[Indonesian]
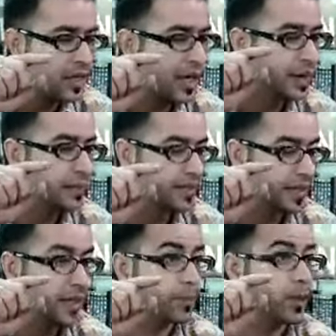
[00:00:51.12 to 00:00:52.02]
karena
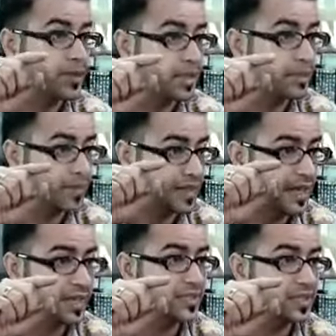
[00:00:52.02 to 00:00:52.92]
masalah politik,
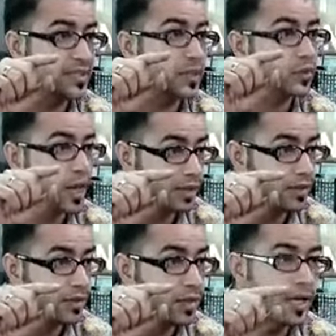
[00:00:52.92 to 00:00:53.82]
masalah krisis di
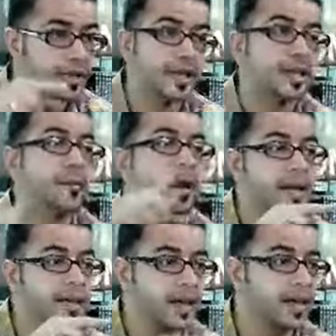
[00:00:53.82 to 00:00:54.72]
Ukraina dan
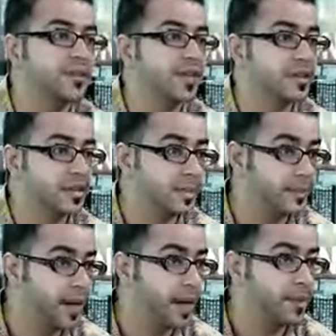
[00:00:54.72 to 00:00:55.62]
kemarin karena inventory
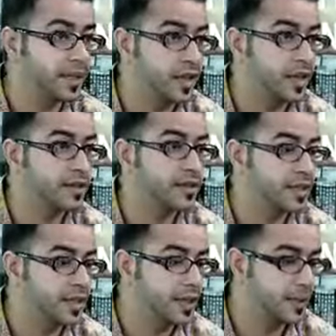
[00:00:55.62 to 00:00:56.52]
uh, eh, minyak
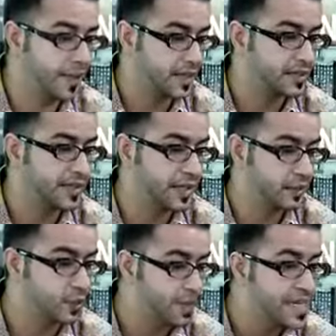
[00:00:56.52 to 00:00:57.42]
di Amerika
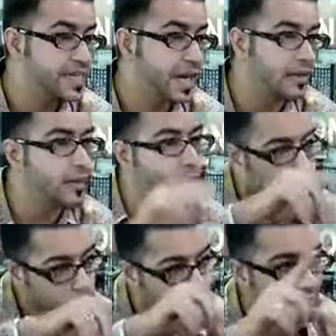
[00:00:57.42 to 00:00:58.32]
Serikat itu meningkat
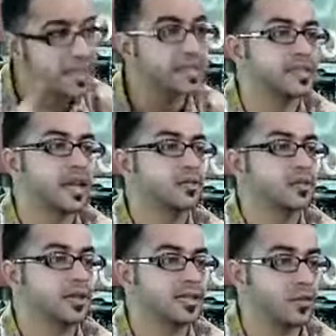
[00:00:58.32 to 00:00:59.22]
turun lagi ke
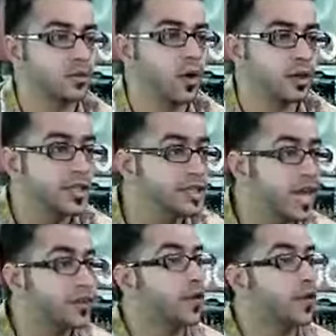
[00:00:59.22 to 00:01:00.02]
101 dolar. Jadi sangat